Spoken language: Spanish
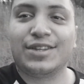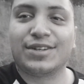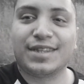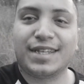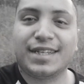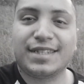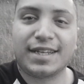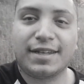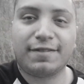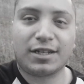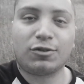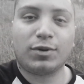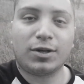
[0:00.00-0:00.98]
donde se
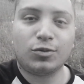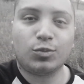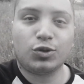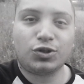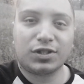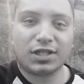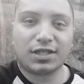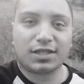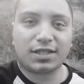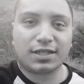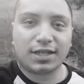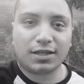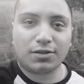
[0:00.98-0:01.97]
efectuaron muchos
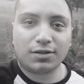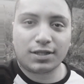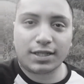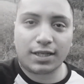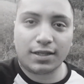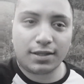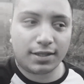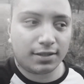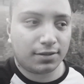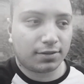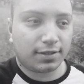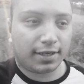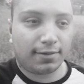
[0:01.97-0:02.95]
asesinatos, aquí entre
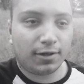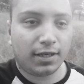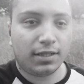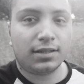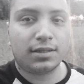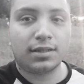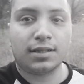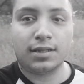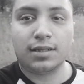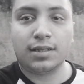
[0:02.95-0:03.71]
estos árboles.